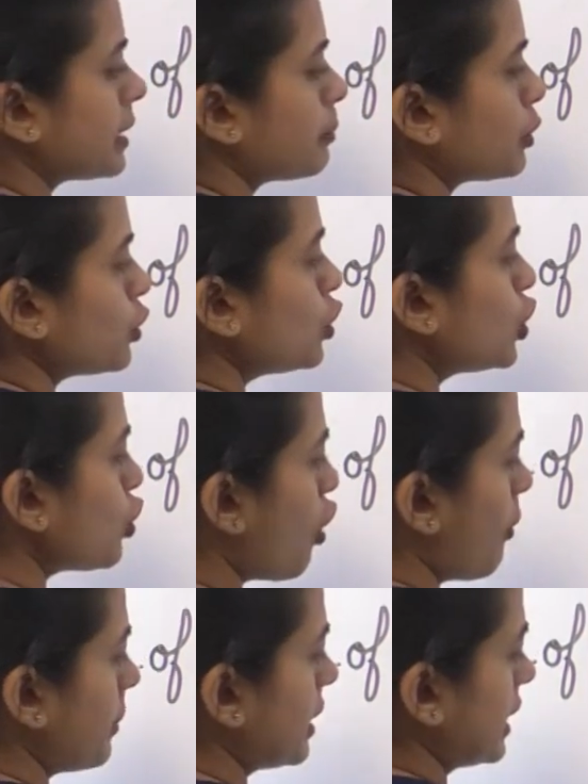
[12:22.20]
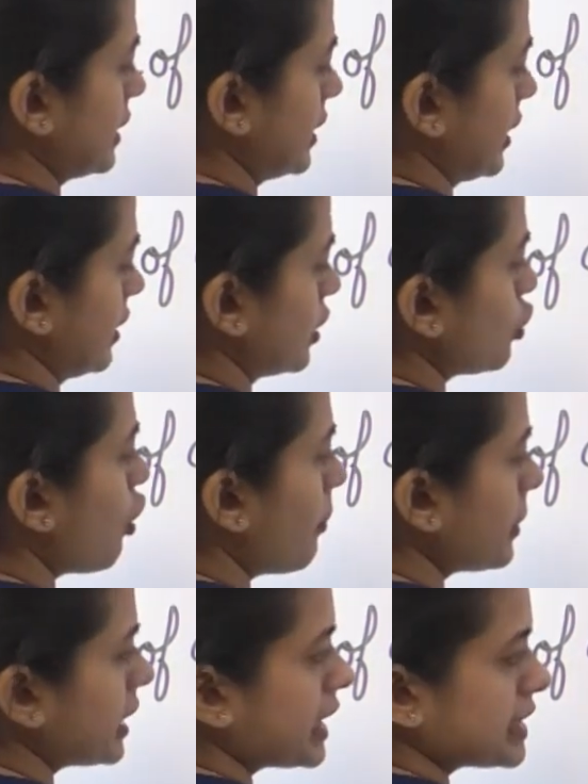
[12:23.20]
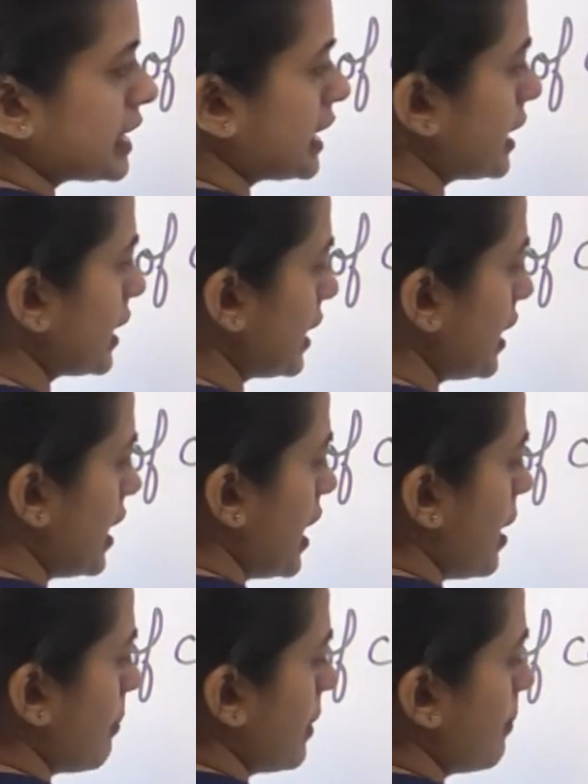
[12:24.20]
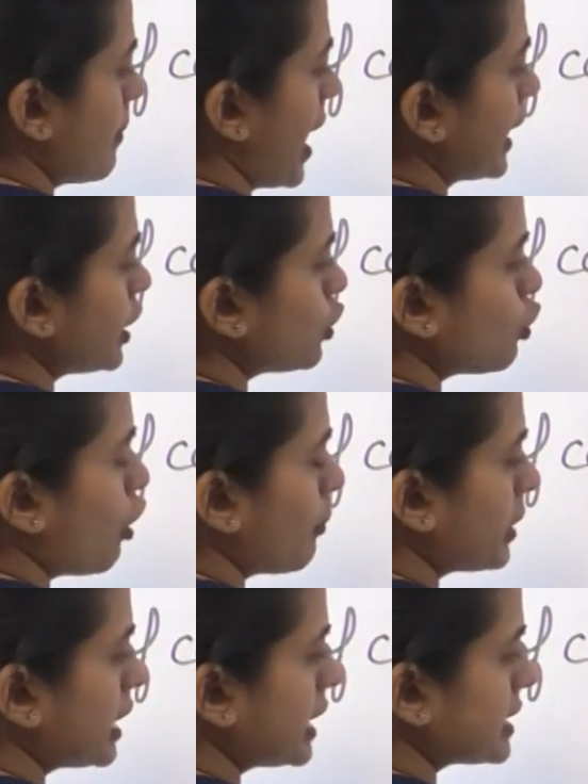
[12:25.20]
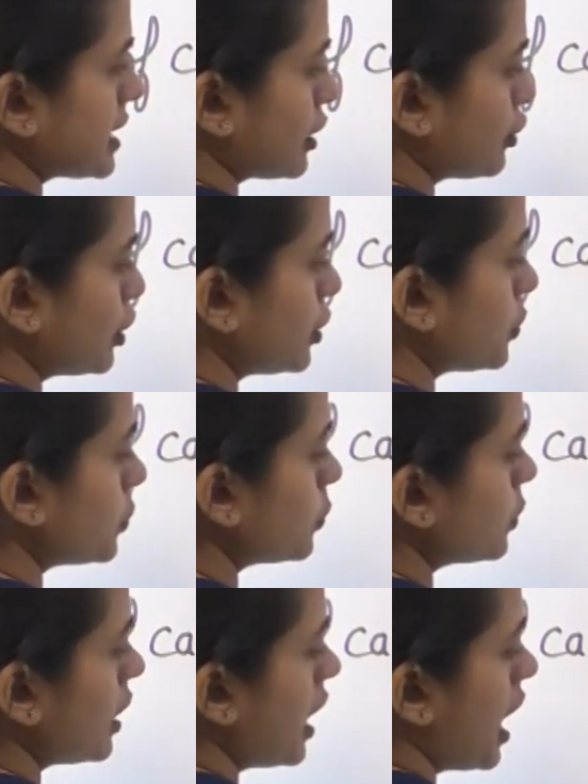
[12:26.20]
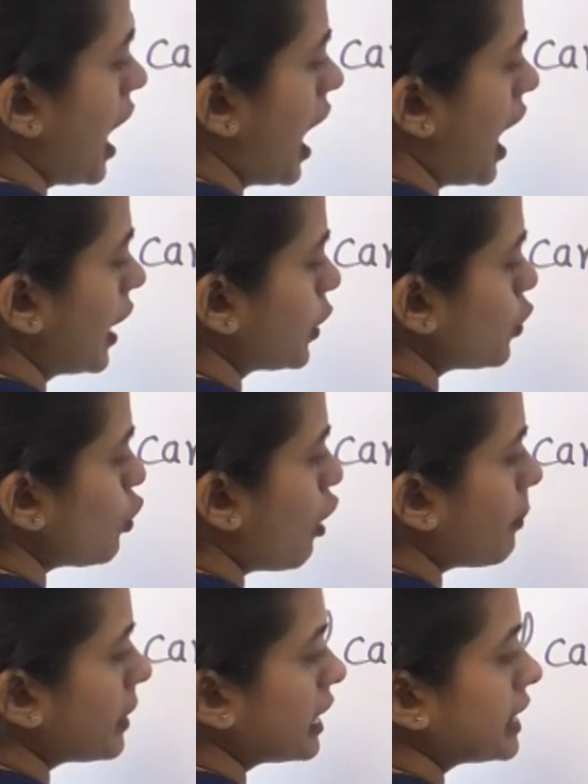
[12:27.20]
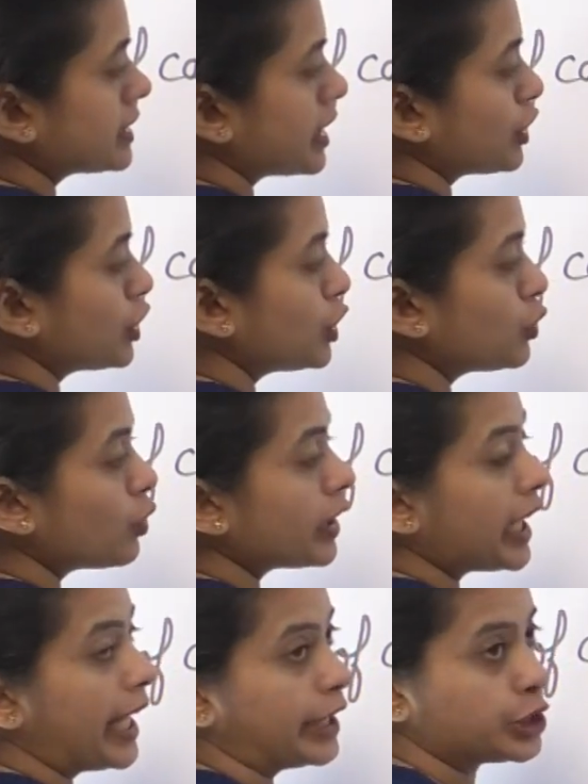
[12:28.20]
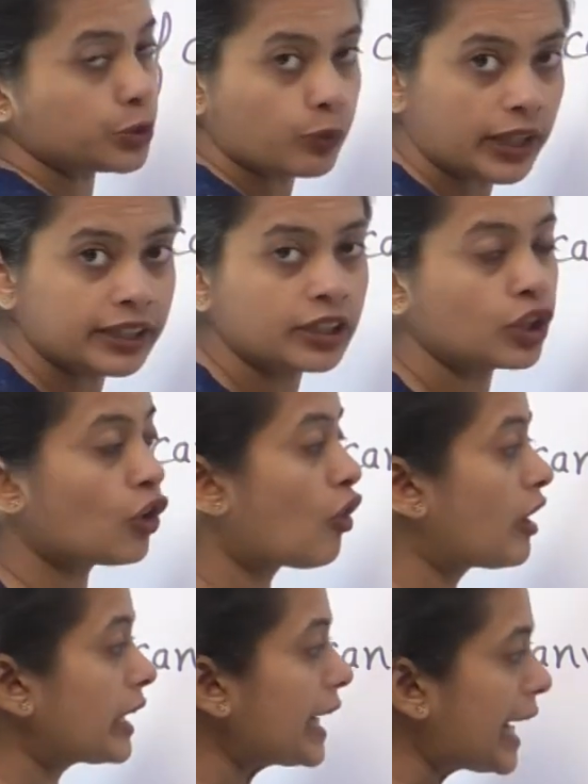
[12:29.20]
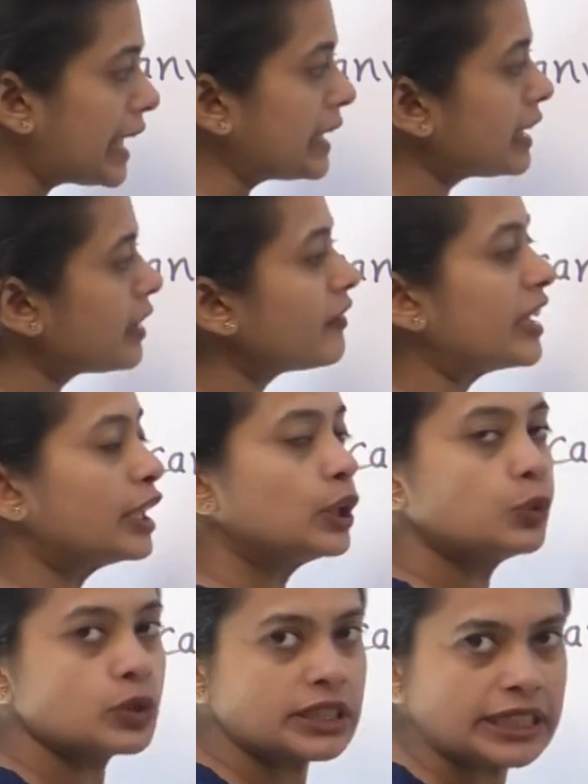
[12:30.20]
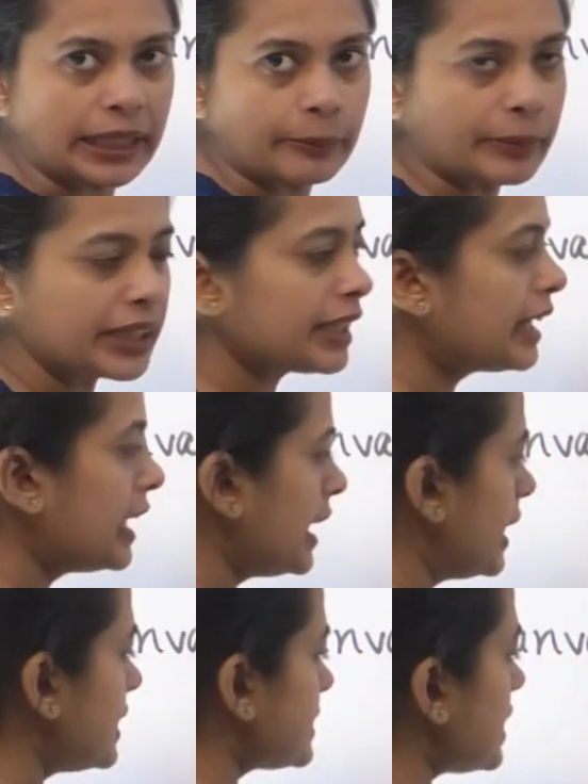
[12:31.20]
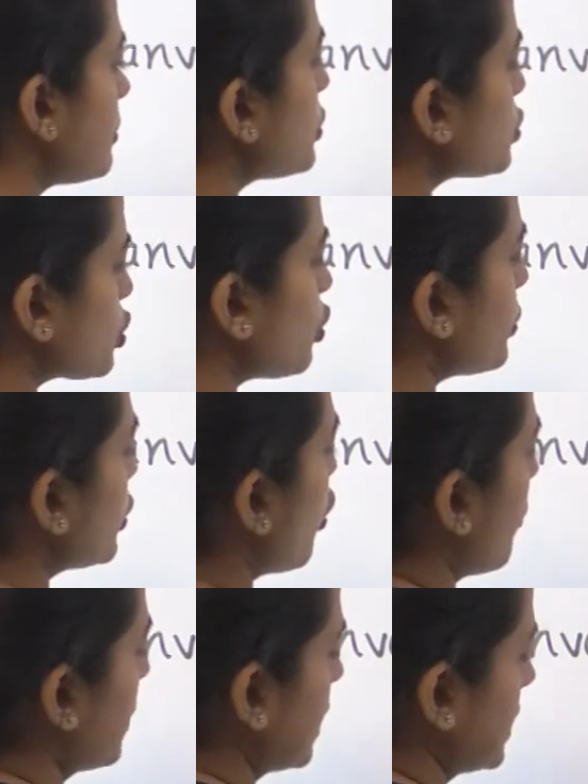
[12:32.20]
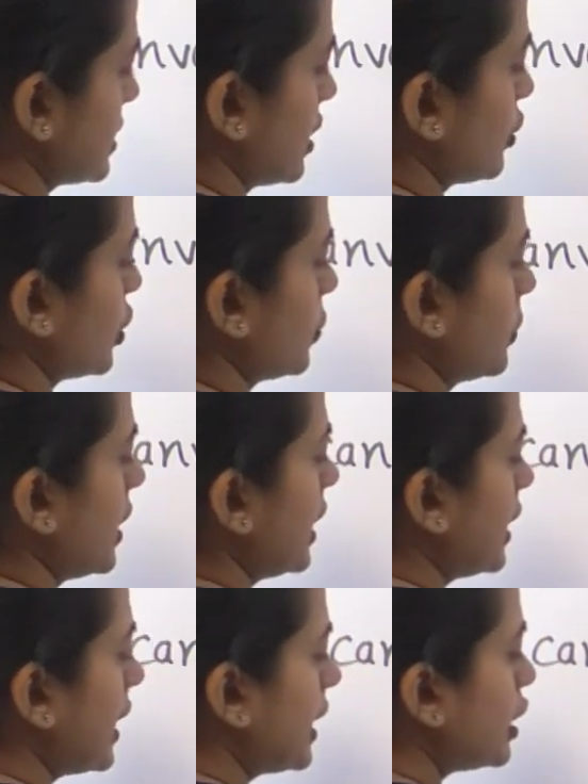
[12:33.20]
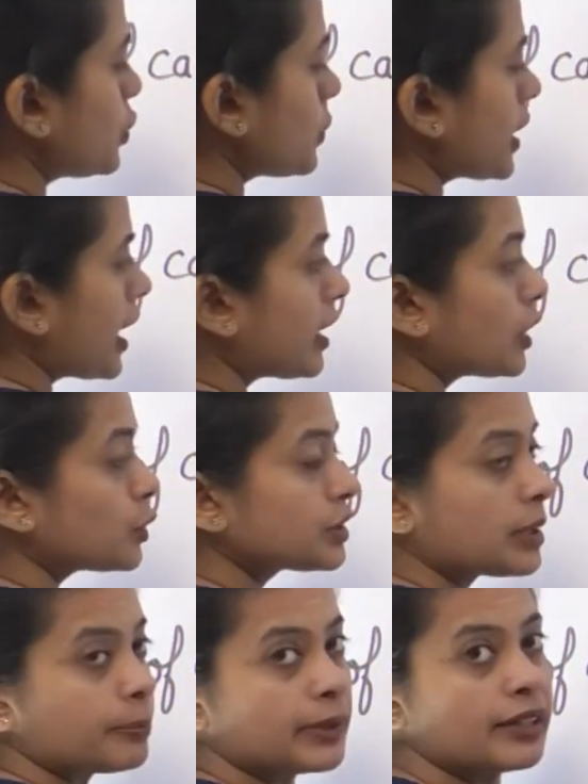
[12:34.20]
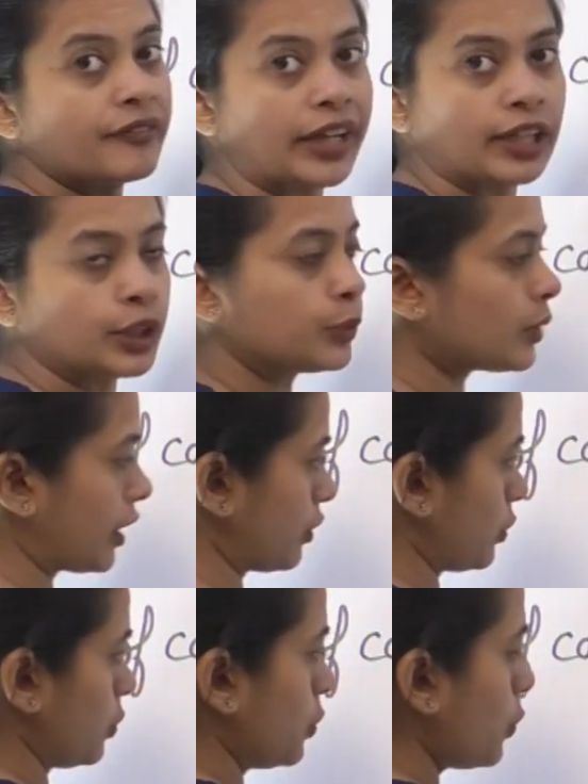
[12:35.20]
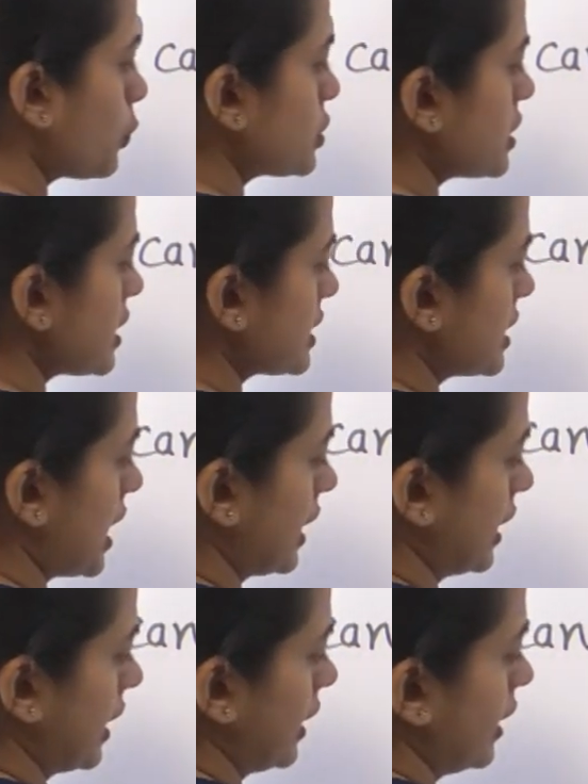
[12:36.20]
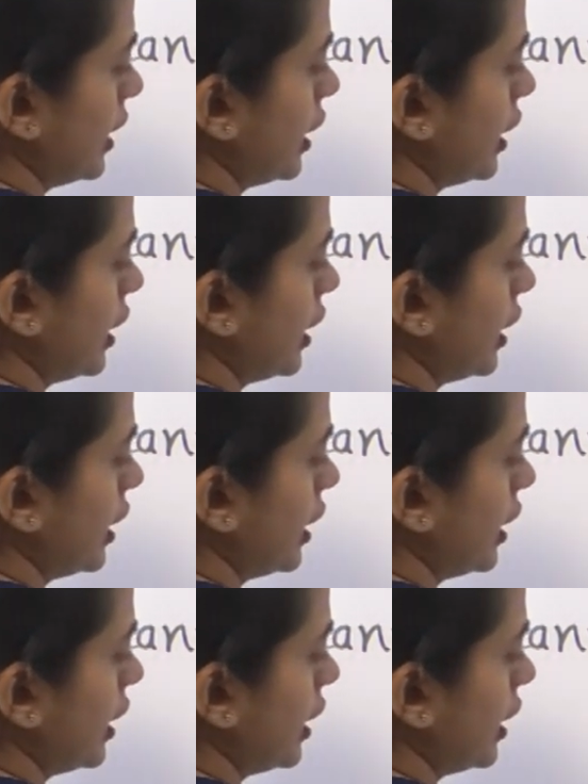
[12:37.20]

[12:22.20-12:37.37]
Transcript: सबको कॉमन लेते हैं कॉमन कैसे लेंगे मैं पाई को कॉमन ले सकती हूँ आर को कॉमन ले सकती हूँ और एच वन और एल का वैल्यू सेम है इसलिए मैं उसको भी कॉमन ले सकती हूँ नहीं तो क्या करो सबका वैल्यू रख दो उससे आसान है